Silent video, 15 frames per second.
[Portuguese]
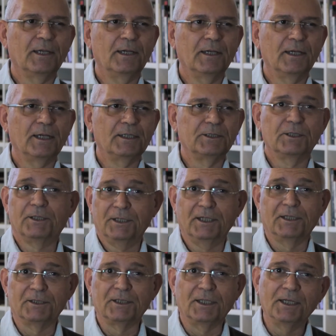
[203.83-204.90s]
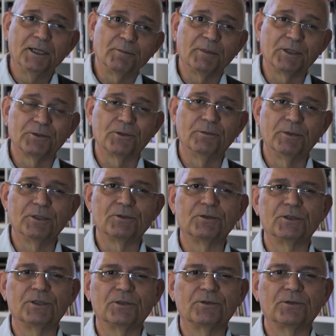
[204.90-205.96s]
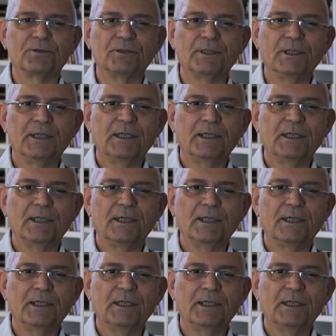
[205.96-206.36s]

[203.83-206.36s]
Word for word: uh, de criança, né? mais ou menos isso.